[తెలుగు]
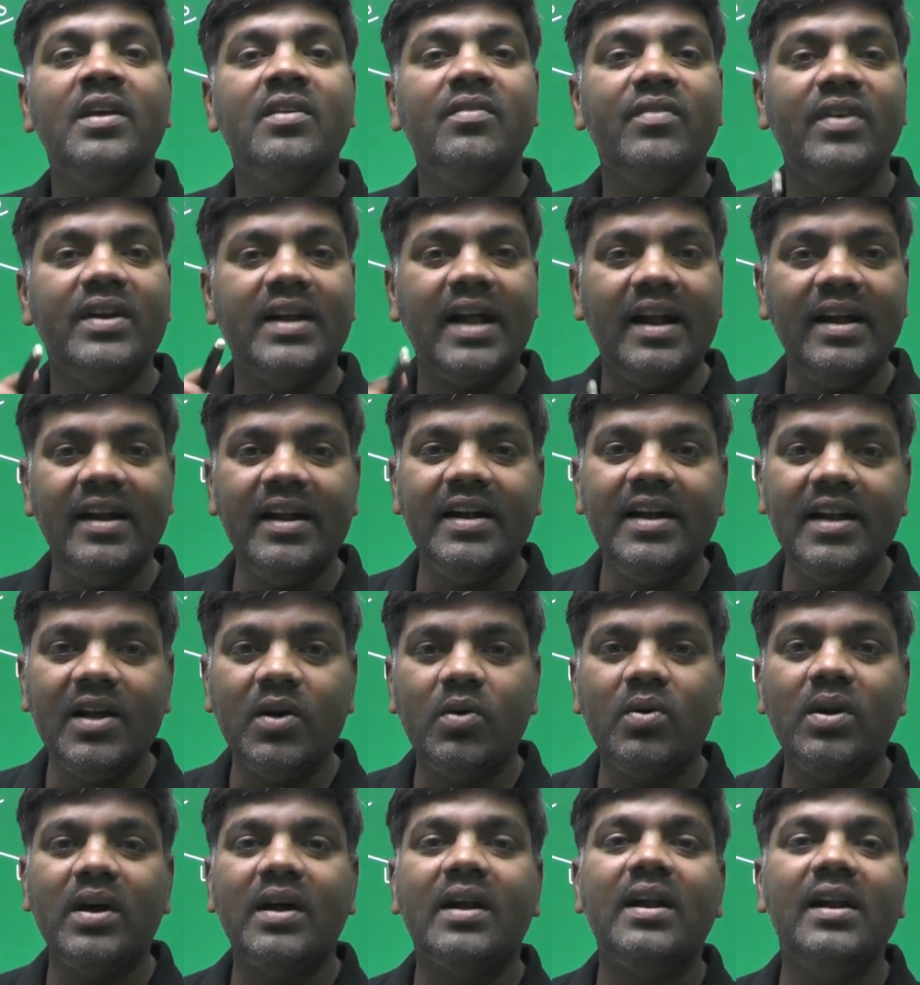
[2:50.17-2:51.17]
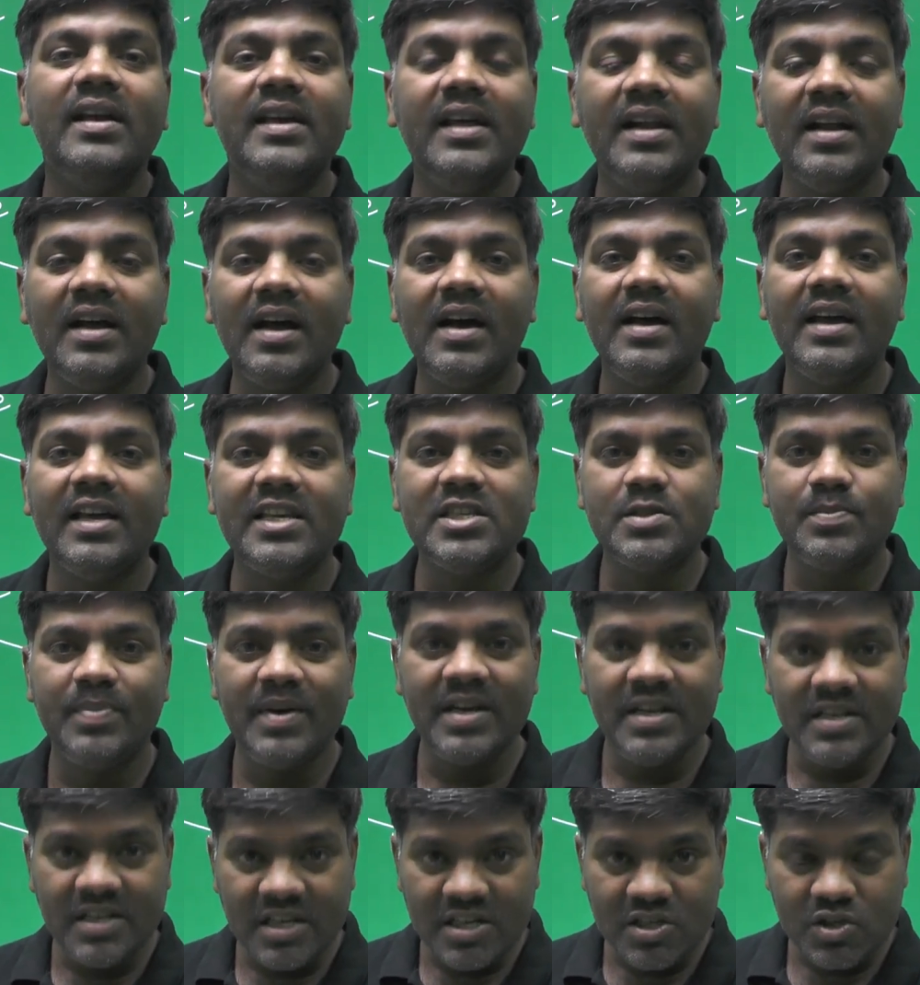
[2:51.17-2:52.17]
వీటన్నిటిని కూడా క్లియర్గా
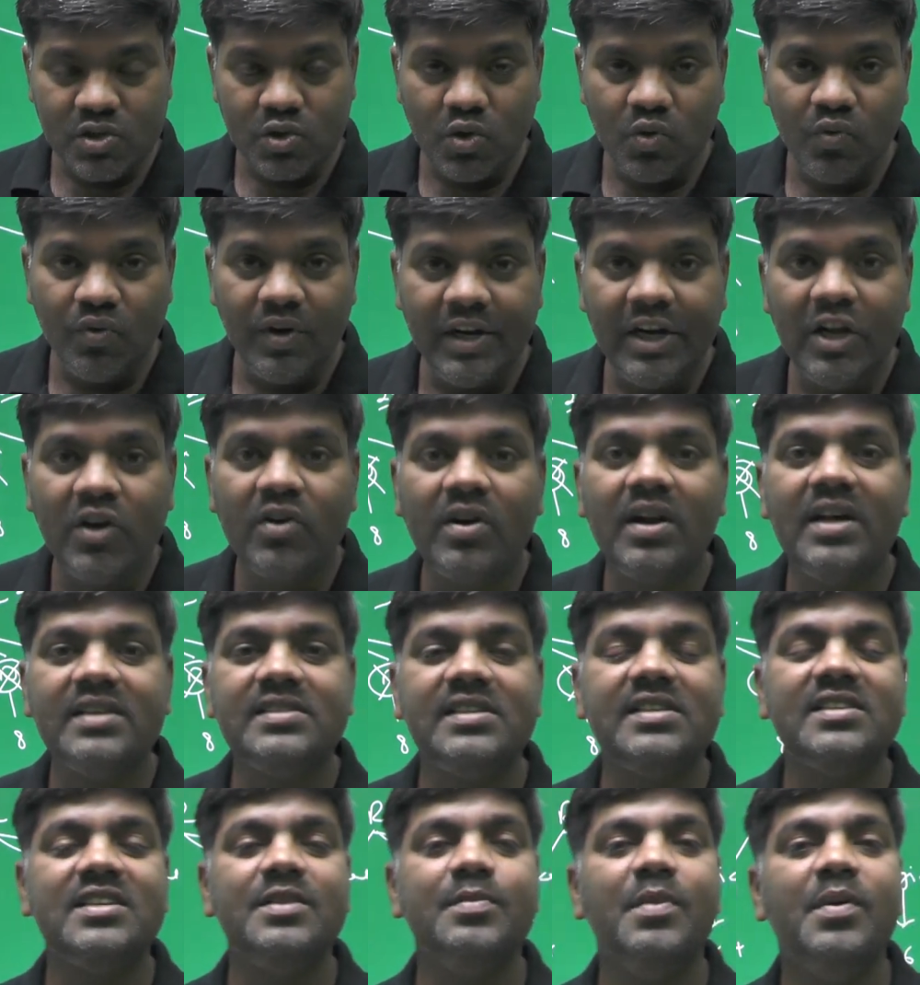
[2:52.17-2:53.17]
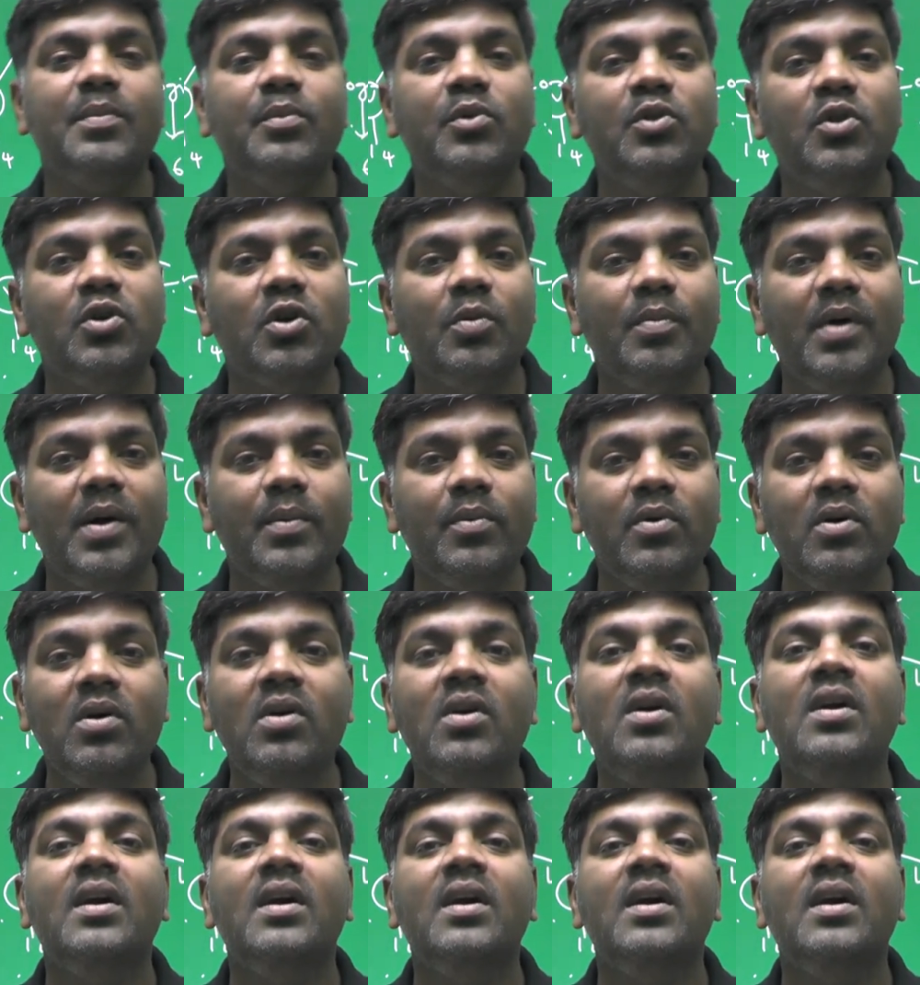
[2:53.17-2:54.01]
ఎక్స్ప్లెయిన్ చేస్తూ వీడియో క్లాసెస్ని మీ ముందుకు మేము